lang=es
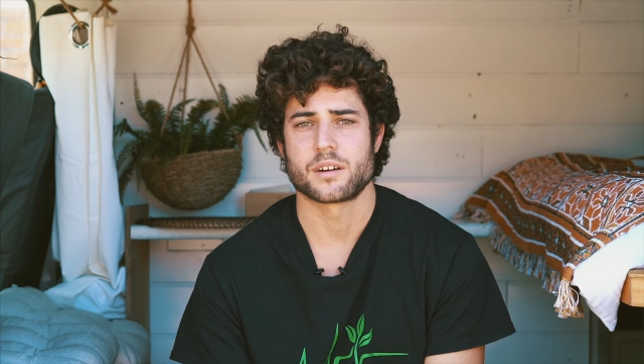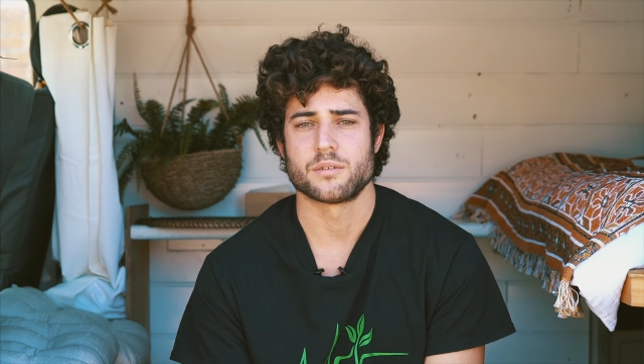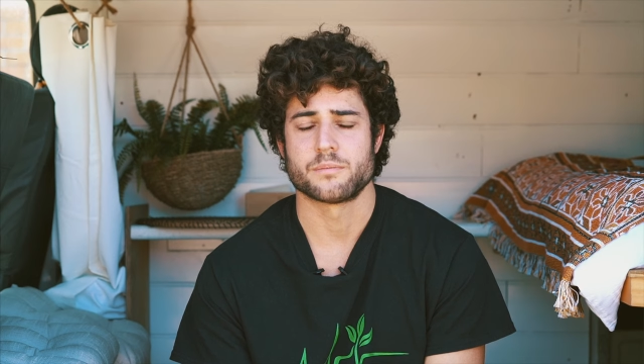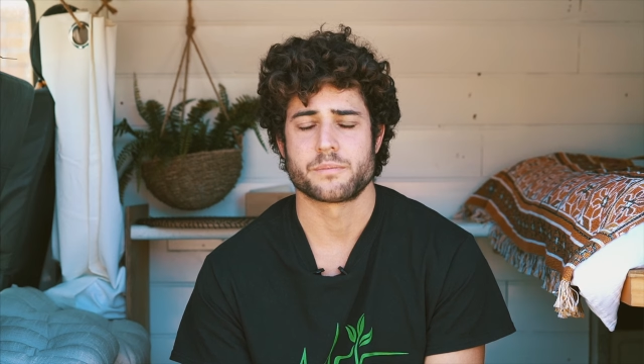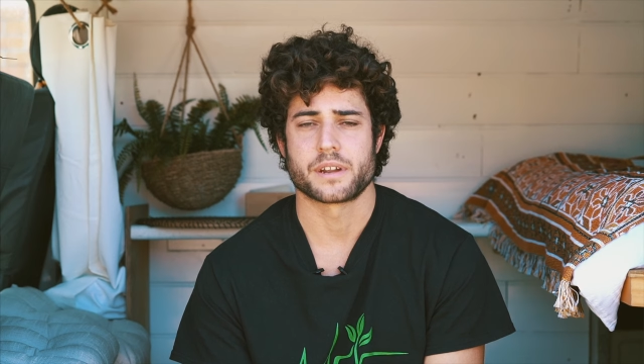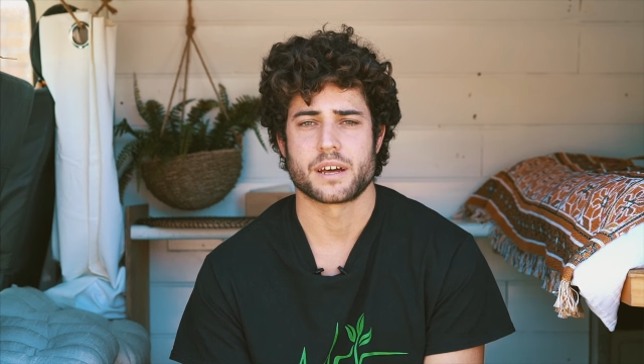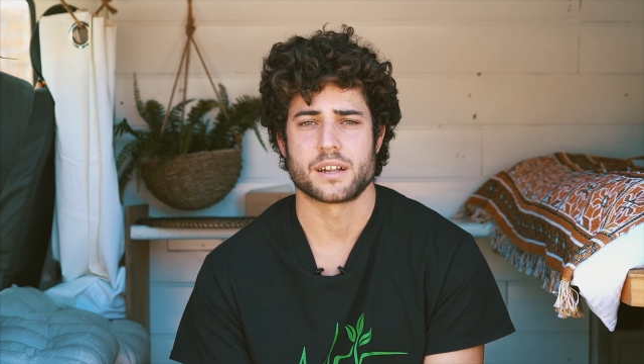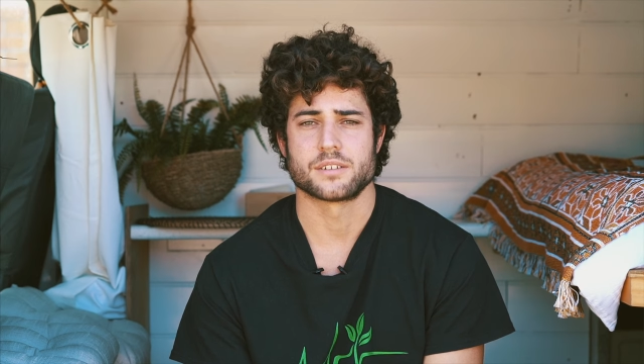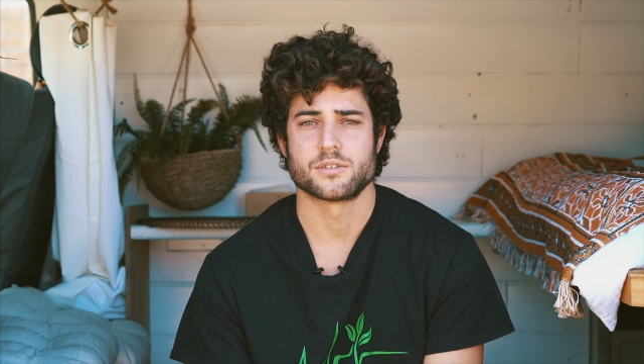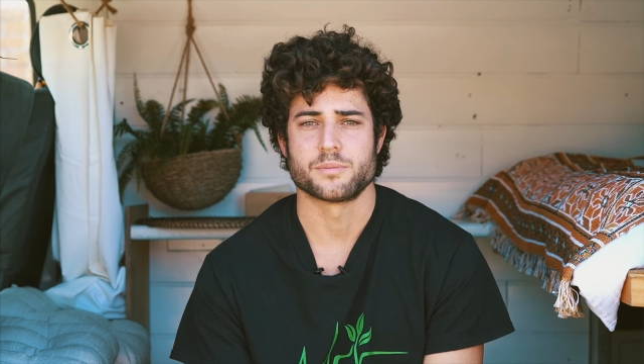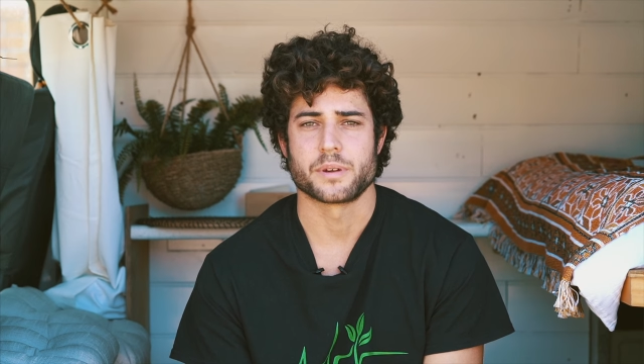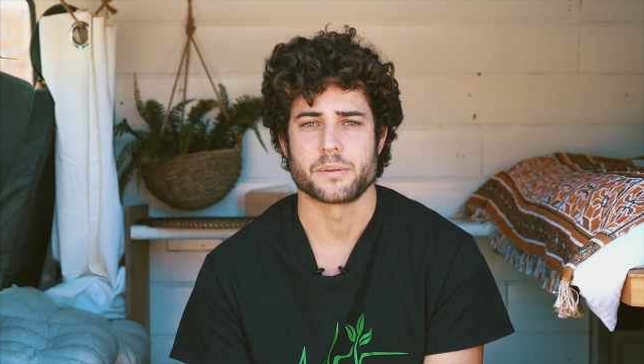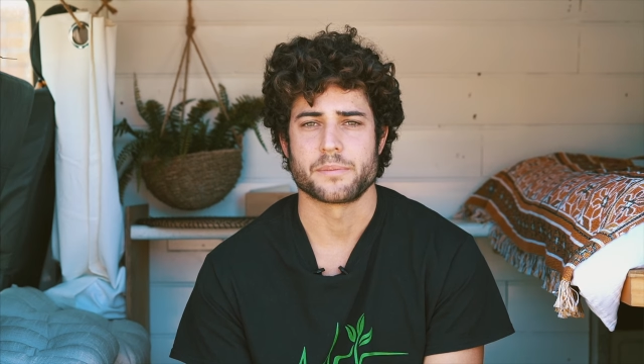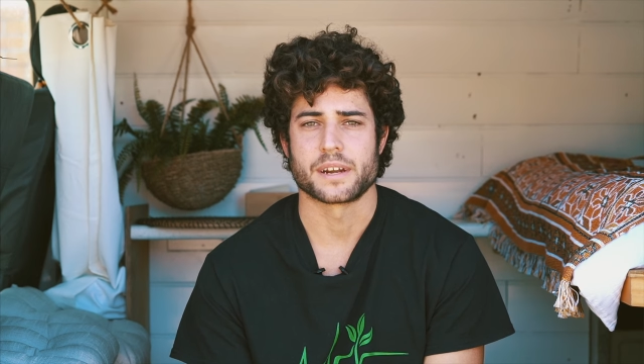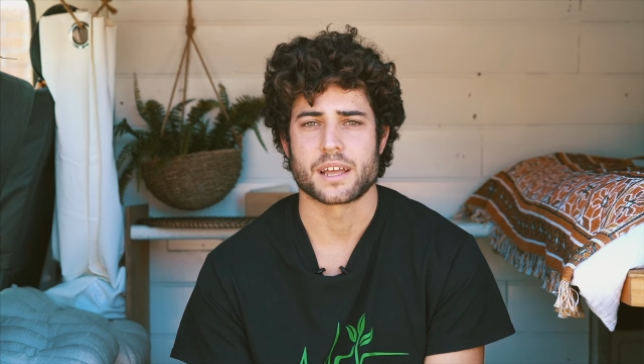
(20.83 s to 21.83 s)
a comprar al
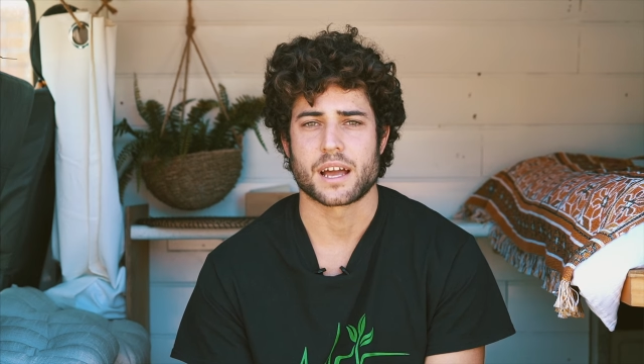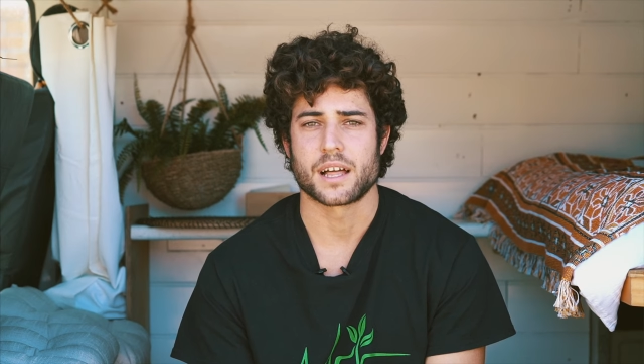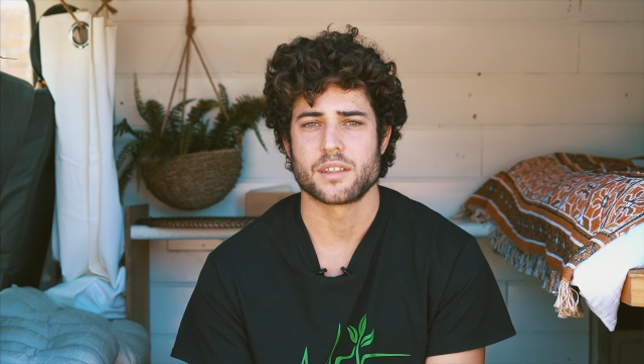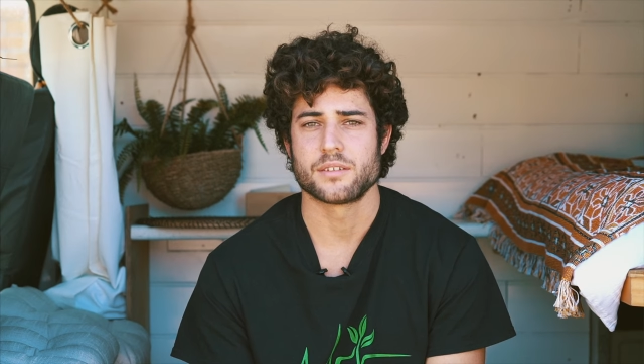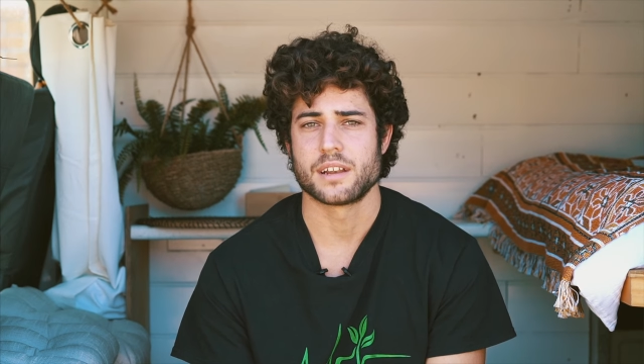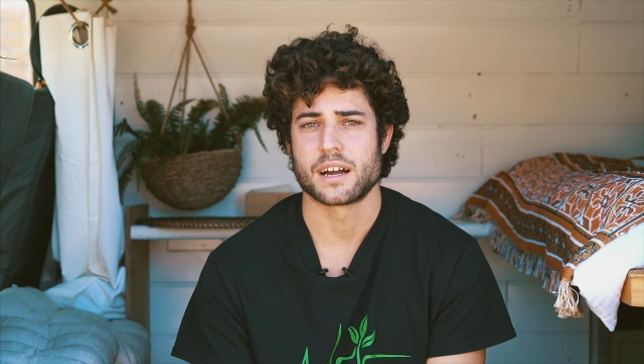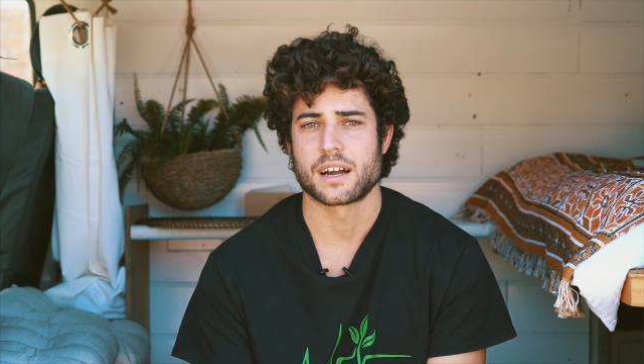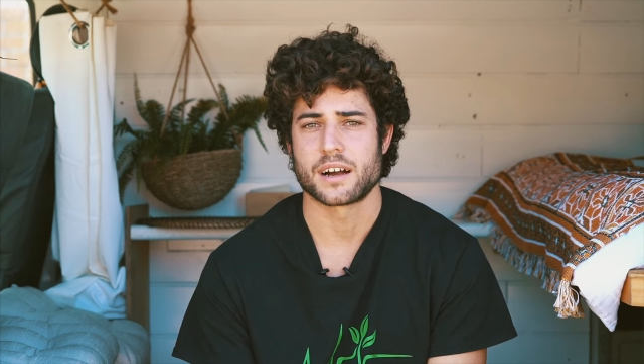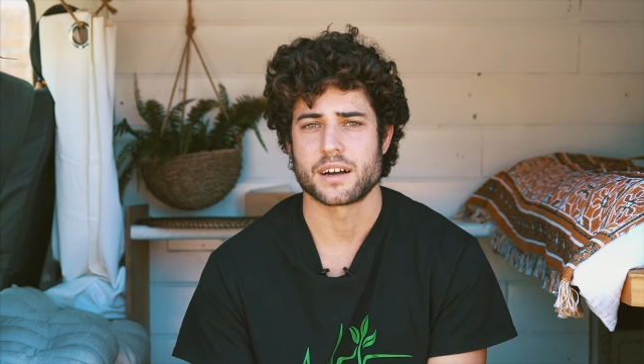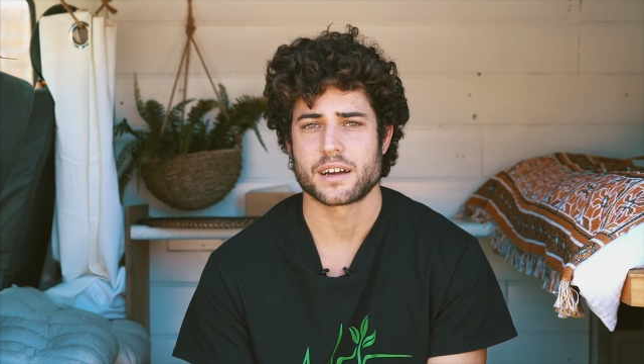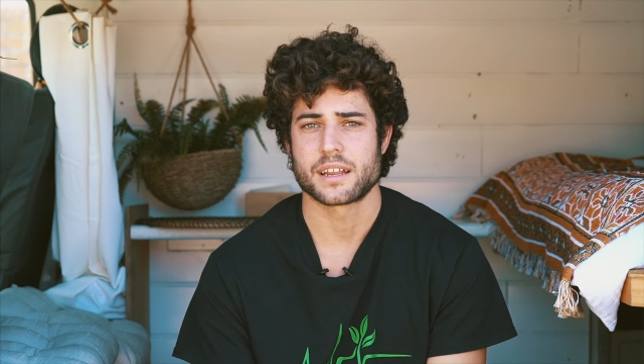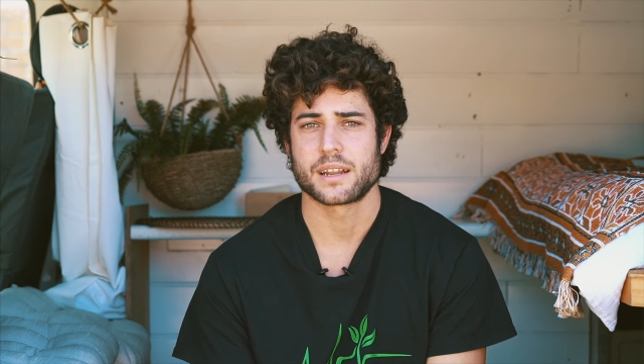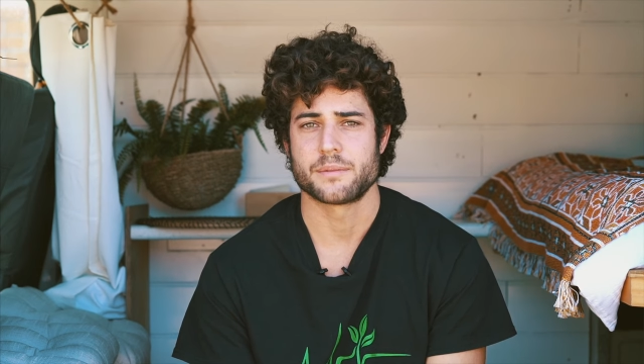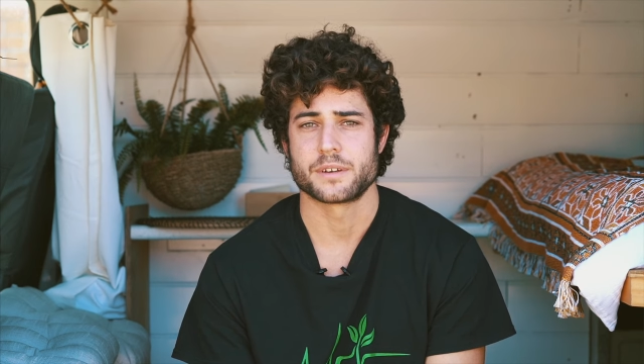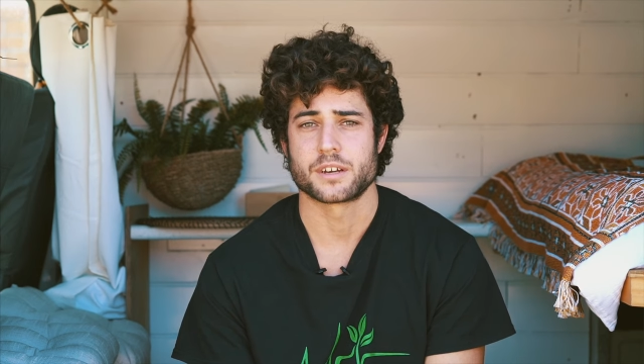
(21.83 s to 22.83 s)
supermercado y la cajera